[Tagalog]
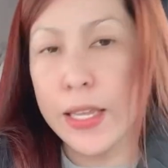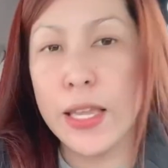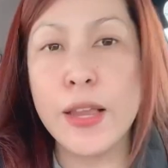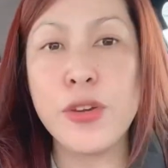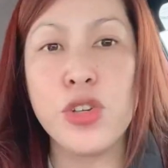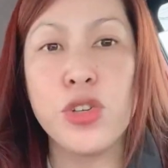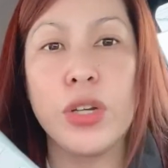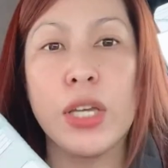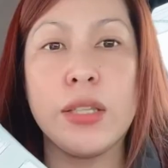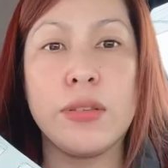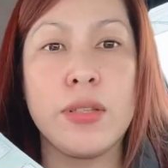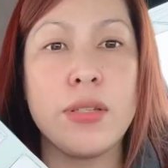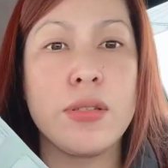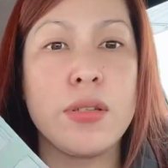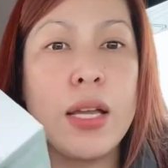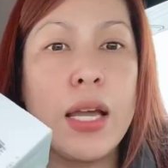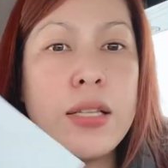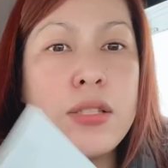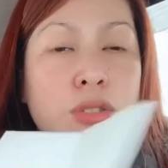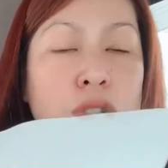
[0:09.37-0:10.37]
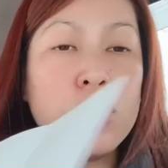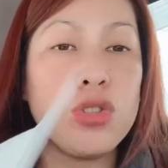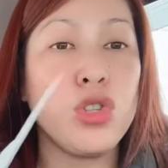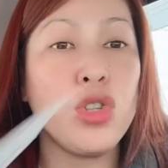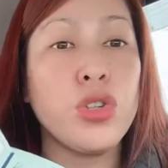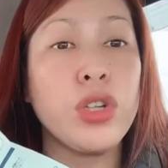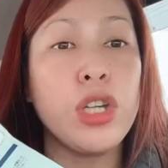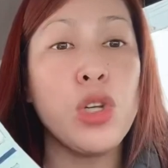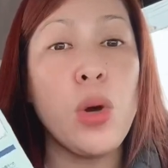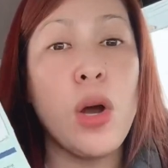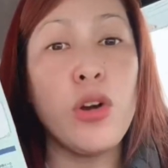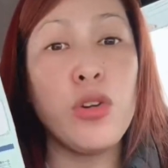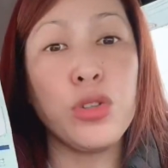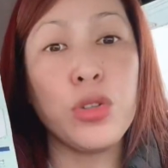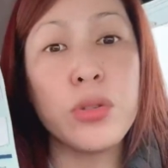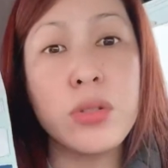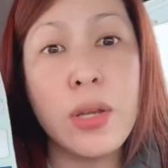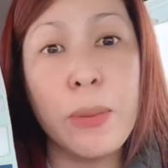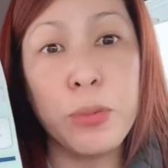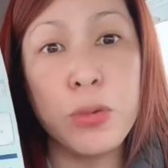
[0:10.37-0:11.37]
Ayan yung ETC guys. Ito yung kinuha ko
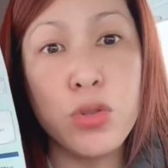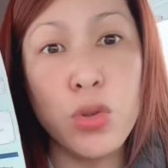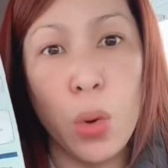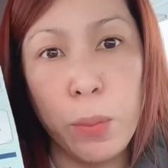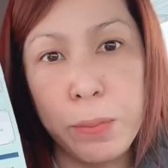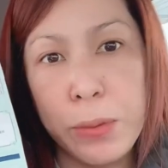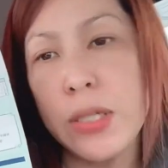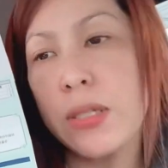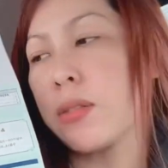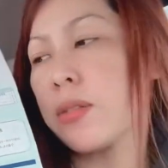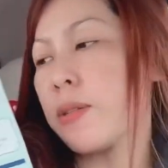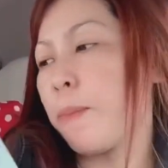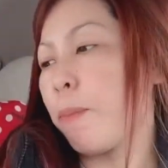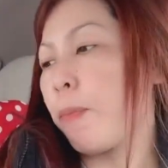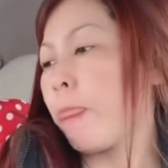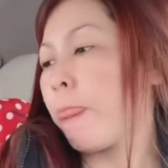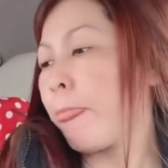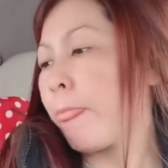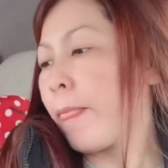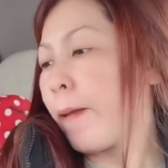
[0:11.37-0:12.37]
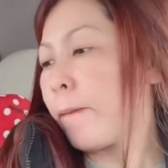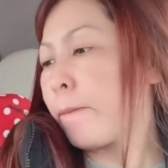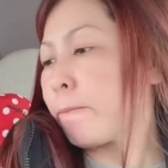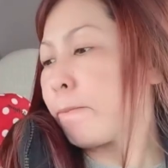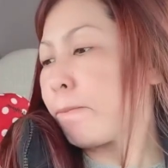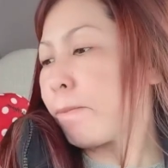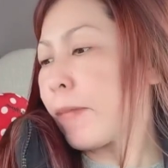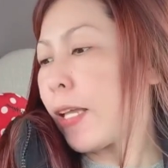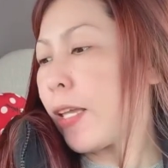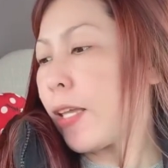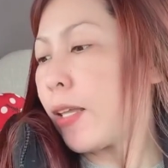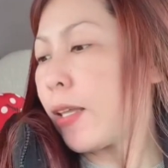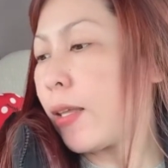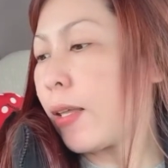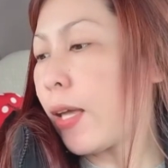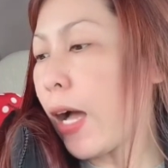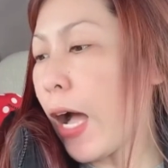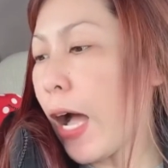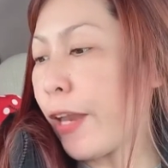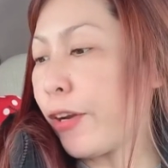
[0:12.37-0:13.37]
dun sa post office.
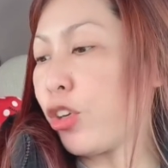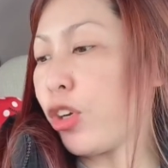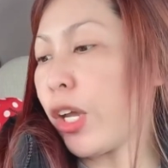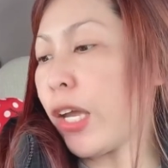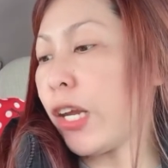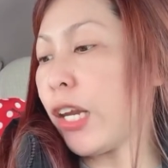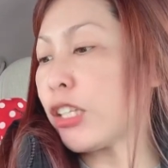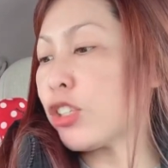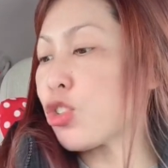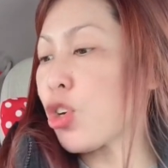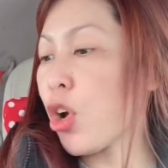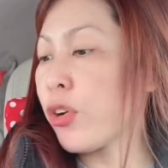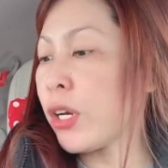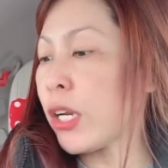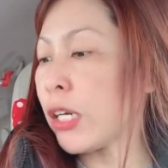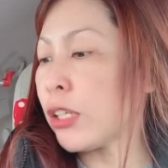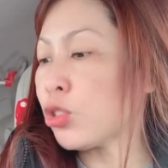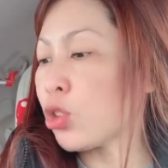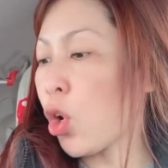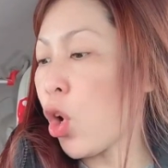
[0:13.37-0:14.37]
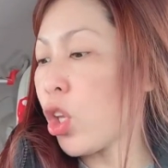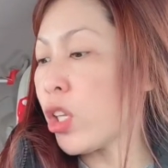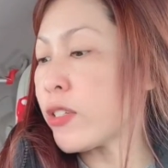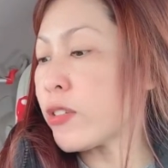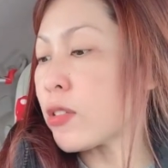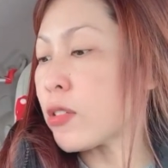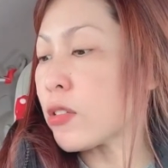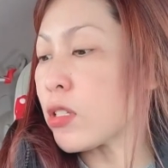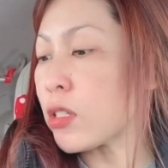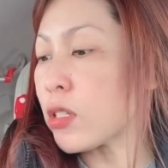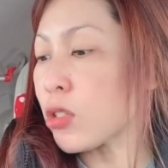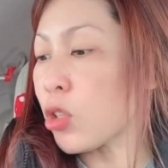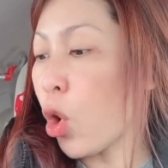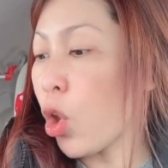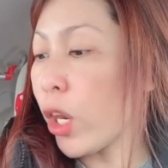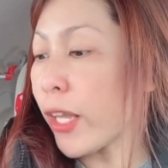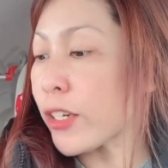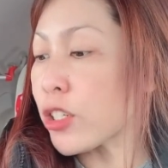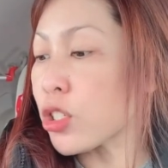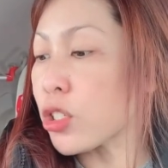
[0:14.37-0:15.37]
Ano, Electronic Toll
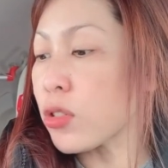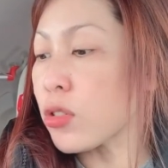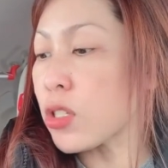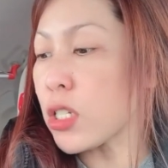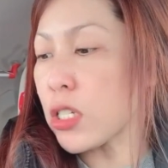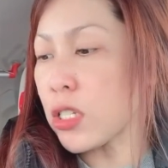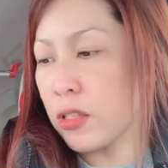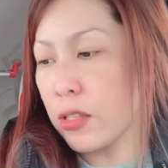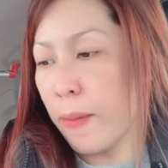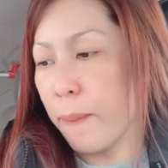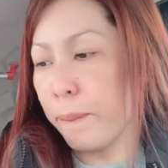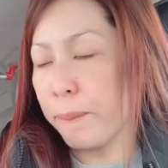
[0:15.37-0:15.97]
Collection System.